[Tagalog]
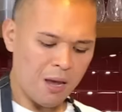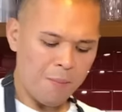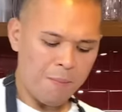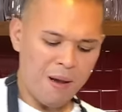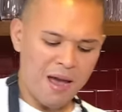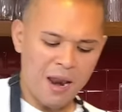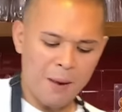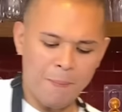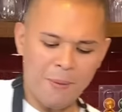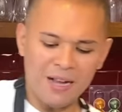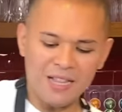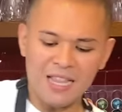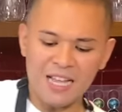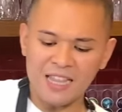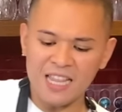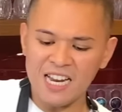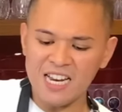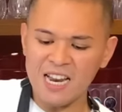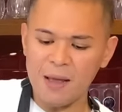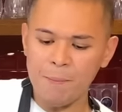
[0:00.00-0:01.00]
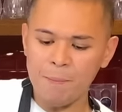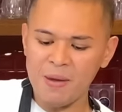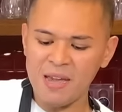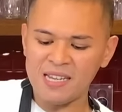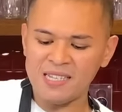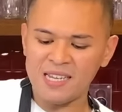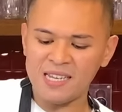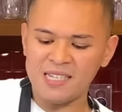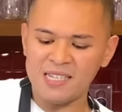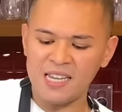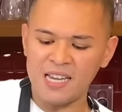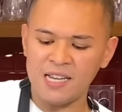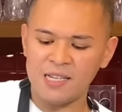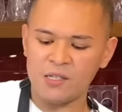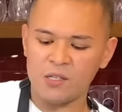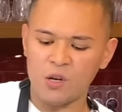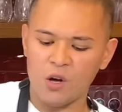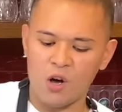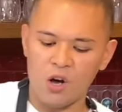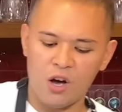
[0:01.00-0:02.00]
Para pagdating ng busy
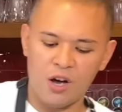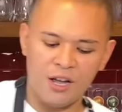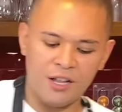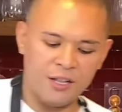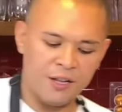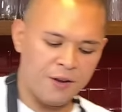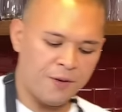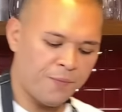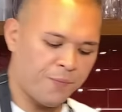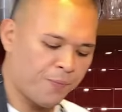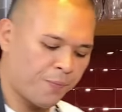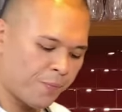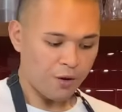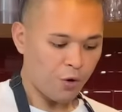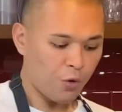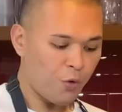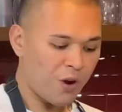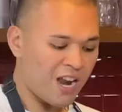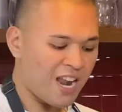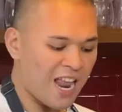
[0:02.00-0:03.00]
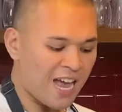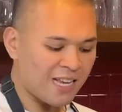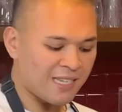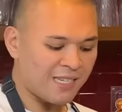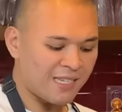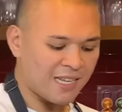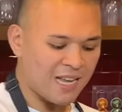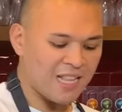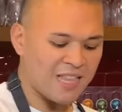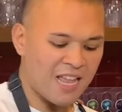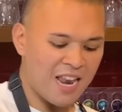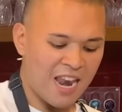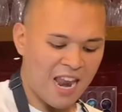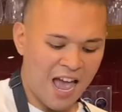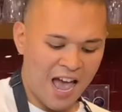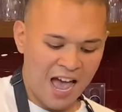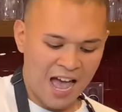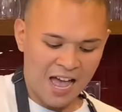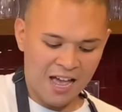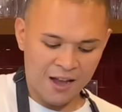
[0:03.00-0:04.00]
season, relax ka na
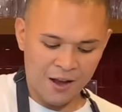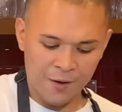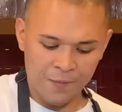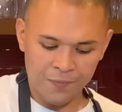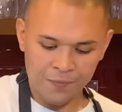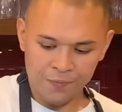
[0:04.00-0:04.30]
lang.